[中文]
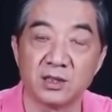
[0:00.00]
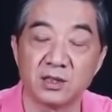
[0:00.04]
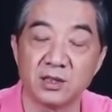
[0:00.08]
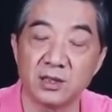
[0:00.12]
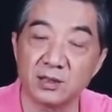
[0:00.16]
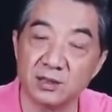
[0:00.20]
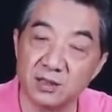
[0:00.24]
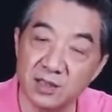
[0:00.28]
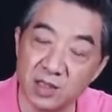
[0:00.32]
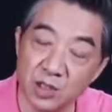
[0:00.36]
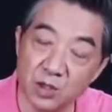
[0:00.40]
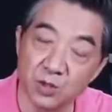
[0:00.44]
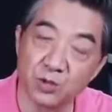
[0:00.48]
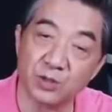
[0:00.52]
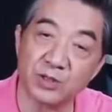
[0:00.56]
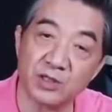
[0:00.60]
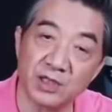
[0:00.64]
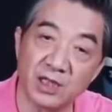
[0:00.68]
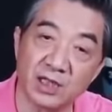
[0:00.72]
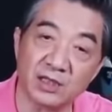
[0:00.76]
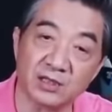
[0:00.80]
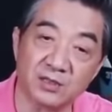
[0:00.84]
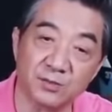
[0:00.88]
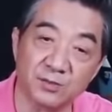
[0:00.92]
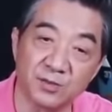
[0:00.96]
那在水
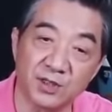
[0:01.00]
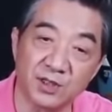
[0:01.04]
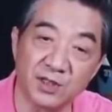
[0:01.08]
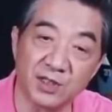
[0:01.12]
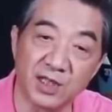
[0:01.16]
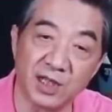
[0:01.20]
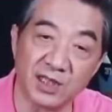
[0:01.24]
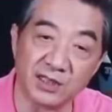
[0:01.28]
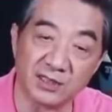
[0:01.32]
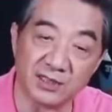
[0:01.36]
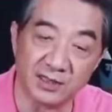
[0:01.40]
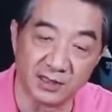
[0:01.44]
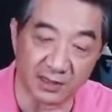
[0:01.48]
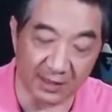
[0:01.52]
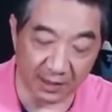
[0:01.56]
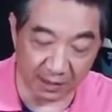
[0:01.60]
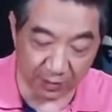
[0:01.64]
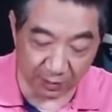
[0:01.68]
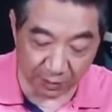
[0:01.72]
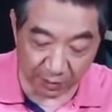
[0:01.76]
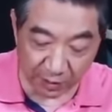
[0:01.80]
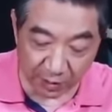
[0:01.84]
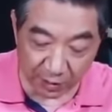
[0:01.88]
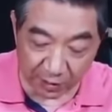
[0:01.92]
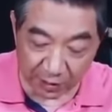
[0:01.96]
下怎么得氧气呢？
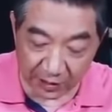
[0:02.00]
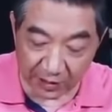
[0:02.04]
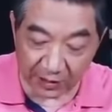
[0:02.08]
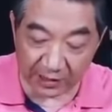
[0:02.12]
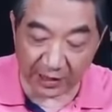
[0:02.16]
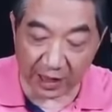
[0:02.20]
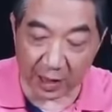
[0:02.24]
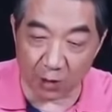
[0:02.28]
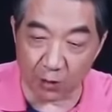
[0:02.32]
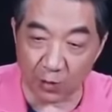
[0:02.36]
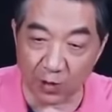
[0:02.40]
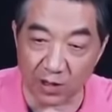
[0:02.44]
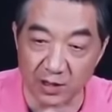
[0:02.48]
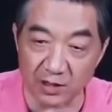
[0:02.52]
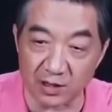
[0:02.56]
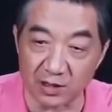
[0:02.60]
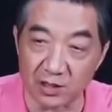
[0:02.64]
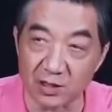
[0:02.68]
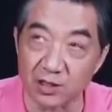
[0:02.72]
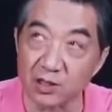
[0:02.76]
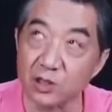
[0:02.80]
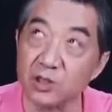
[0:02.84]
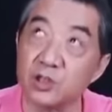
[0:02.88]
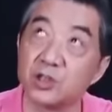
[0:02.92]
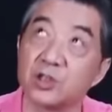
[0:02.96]
就弄了一个大管
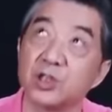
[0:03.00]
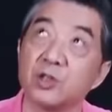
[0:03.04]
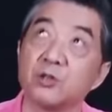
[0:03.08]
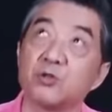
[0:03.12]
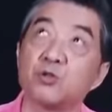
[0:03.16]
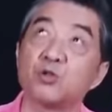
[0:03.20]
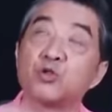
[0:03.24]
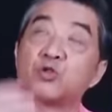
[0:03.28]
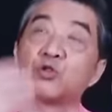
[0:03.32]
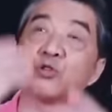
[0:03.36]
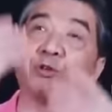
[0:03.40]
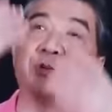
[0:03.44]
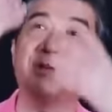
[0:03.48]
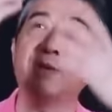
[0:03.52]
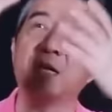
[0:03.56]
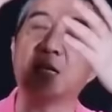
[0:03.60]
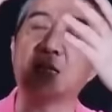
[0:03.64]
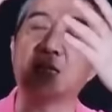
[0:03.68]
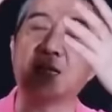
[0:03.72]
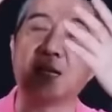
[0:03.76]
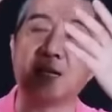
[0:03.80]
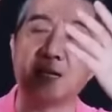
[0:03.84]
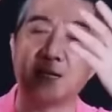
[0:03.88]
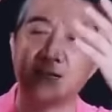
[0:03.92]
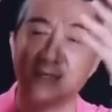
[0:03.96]
子伸出水
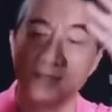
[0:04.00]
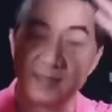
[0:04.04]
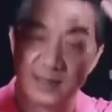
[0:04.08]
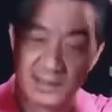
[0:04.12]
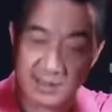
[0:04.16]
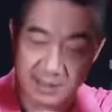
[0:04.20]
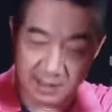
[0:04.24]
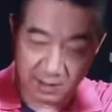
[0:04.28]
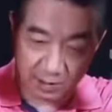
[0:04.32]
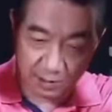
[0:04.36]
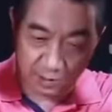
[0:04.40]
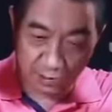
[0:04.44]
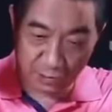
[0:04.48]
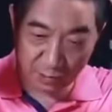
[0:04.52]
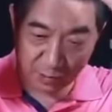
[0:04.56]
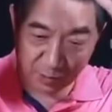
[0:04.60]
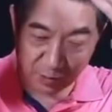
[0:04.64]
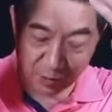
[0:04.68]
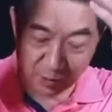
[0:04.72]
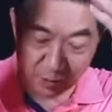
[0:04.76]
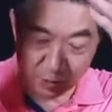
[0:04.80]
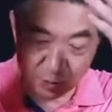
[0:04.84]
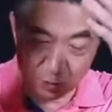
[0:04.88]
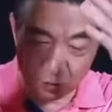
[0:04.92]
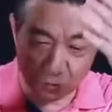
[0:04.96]
面来，
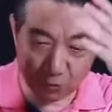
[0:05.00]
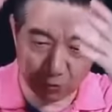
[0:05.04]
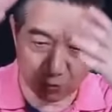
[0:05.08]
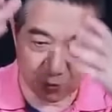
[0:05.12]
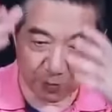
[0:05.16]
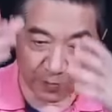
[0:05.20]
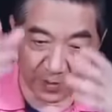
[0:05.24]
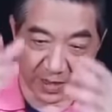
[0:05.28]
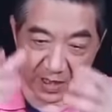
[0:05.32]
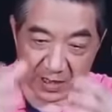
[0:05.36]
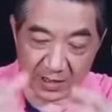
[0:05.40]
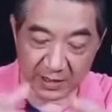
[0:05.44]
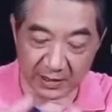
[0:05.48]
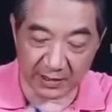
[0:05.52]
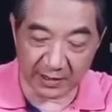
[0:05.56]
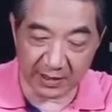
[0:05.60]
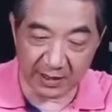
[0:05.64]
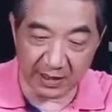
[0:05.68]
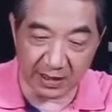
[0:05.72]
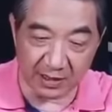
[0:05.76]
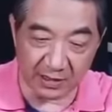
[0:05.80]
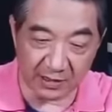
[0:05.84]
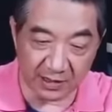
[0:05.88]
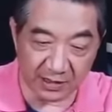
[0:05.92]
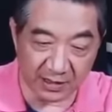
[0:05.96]
水面上的
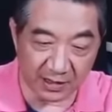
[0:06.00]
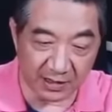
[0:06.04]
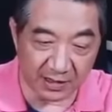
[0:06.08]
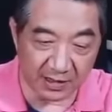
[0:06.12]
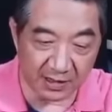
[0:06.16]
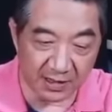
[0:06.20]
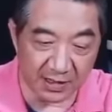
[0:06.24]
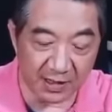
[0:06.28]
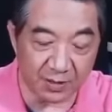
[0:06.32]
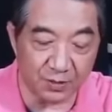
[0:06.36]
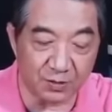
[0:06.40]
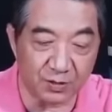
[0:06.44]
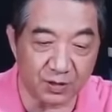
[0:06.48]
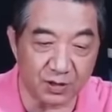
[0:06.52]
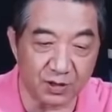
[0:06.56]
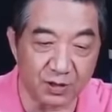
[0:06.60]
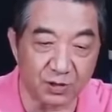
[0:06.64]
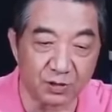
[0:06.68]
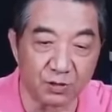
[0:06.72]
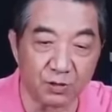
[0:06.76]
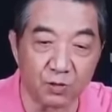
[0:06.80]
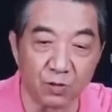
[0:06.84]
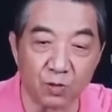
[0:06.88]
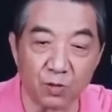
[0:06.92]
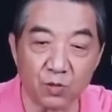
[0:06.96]
氧气进去之
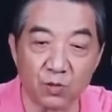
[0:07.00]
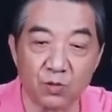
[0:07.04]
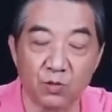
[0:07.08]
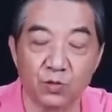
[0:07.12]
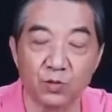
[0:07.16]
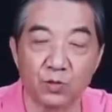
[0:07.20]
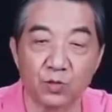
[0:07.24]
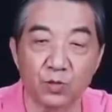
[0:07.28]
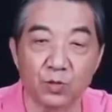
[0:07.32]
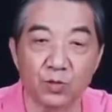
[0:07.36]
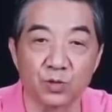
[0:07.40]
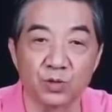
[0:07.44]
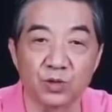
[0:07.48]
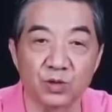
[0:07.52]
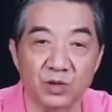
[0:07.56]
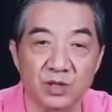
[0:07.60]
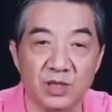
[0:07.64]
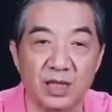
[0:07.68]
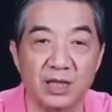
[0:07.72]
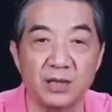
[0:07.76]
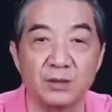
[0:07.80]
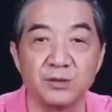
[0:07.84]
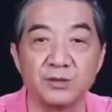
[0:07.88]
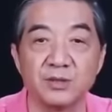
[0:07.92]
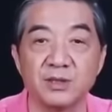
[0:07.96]
后供
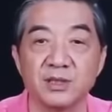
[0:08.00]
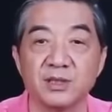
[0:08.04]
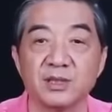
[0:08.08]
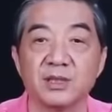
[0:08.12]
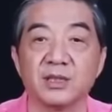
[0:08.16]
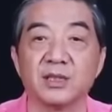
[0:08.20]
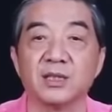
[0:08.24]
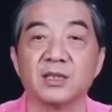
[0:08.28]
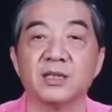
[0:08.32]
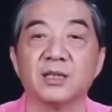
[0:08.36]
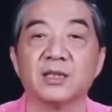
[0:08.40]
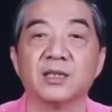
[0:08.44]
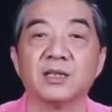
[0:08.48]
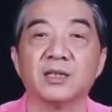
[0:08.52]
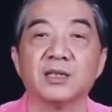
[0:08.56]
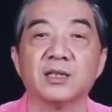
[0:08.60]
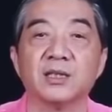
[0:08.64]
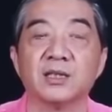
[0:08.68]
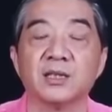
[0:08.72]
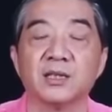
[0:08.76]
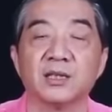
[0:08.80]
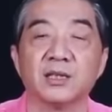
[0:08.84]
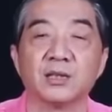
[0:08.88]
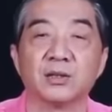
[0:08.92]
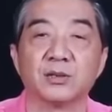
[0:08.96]
柴油机
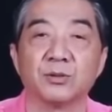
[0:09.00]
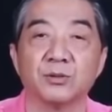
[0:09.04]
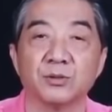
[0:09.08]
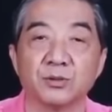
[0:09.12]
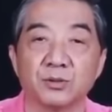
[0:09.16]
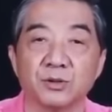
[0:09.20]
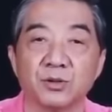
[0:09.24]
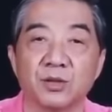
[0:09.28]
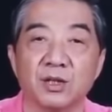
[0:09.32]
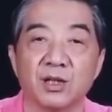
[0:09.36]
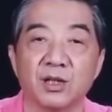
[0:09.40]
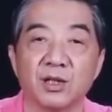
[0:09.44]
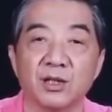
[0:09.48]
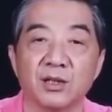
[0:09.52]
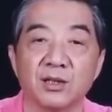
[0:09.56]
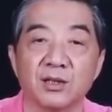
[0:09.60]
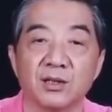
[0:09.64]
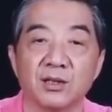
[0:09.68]
工作。